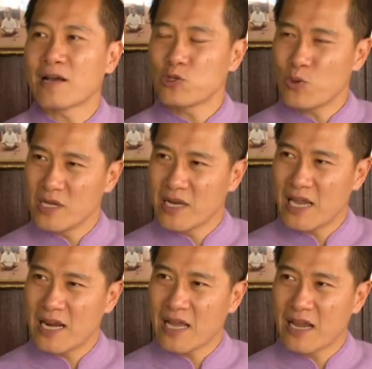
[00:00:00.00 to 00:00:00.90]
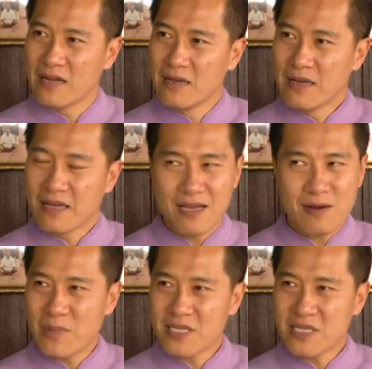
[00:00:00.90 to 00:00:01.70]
กันเขาช่วยเหลือกันและกันเงิน